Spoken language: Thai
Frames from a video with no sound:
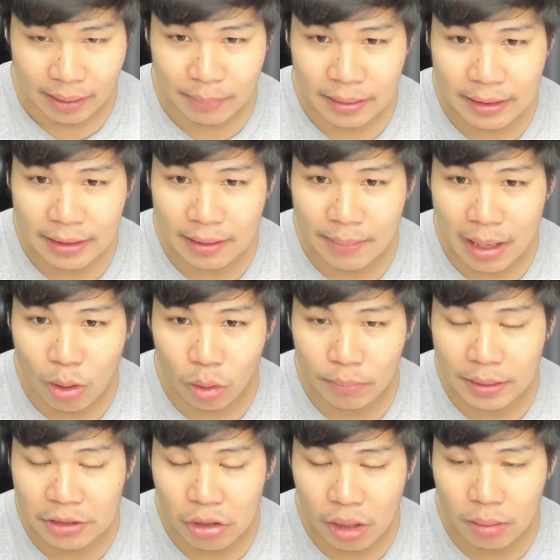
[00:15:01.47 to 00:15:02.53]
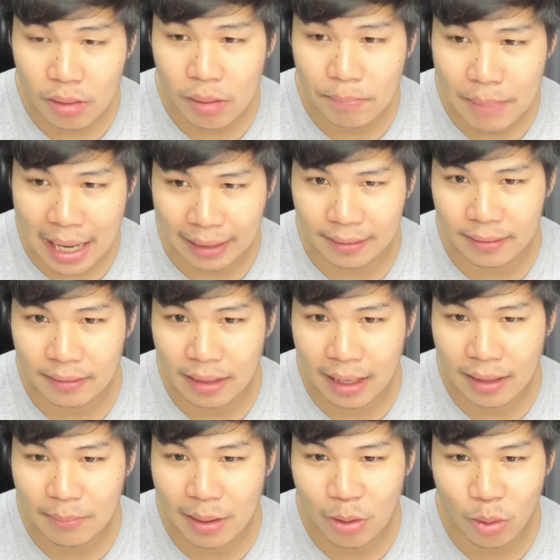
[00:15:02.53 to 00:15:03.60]
แต่บางทีบางคนไม่ชอบก็ปัด
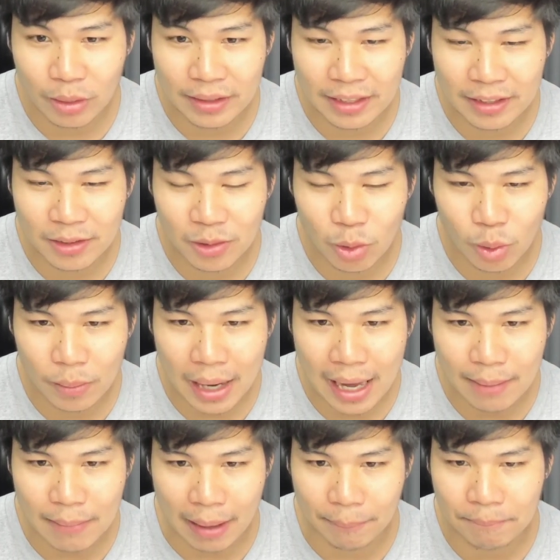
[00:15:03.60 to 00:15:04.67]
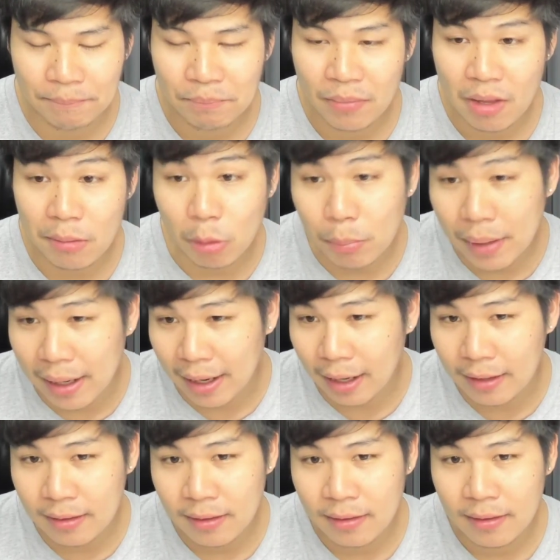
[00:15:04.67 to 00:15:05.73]
นะบางคนที่ดูพระแบบผิวเผิ
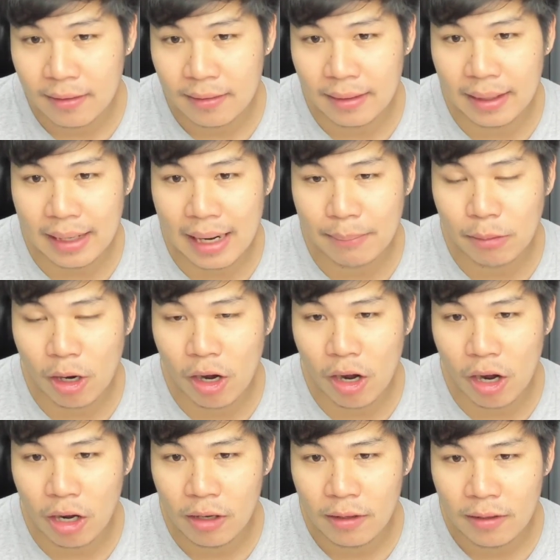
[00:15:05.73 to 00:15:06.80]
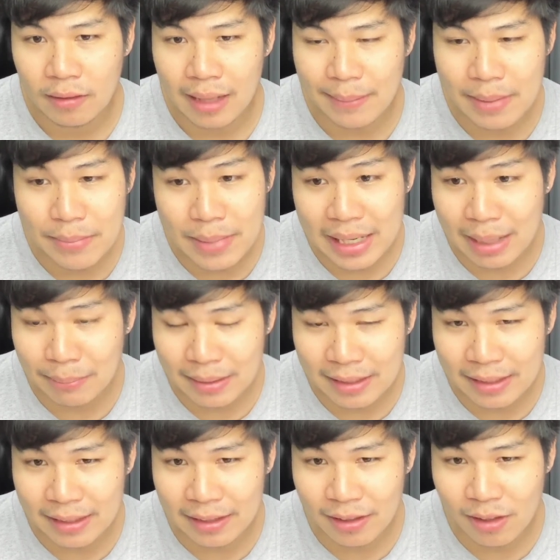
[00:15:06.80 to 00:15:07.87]
นนะครับ ก็ถ้าไม่มีกำมะ
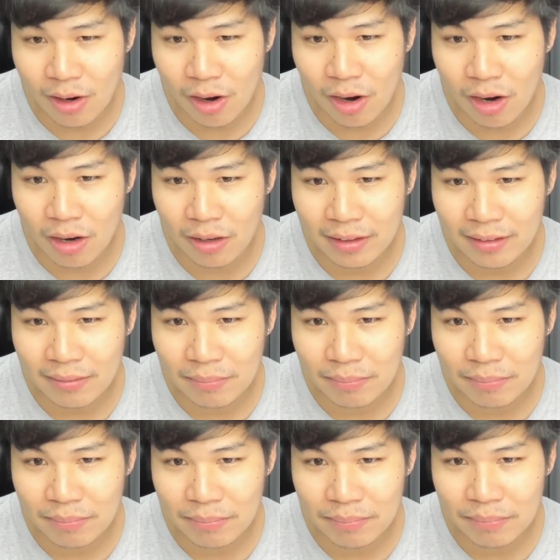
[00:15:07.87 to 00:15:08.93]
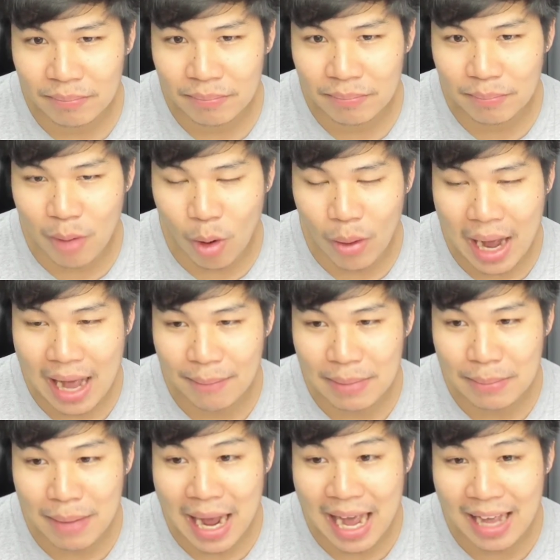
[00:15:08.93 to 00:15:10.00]
หยี่ก็บอกว่า
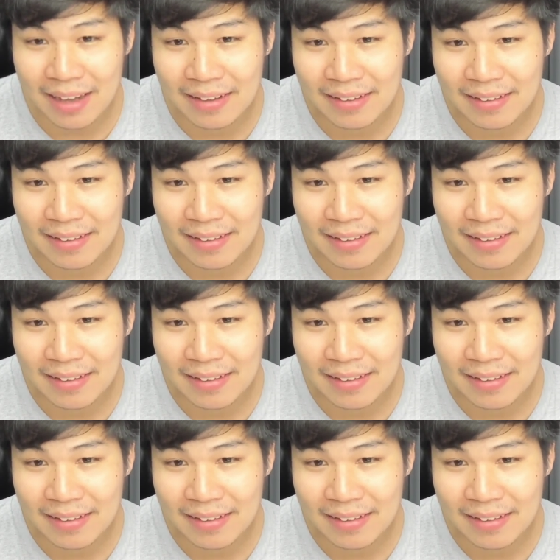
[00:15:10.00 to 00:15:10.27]
เป็นพระ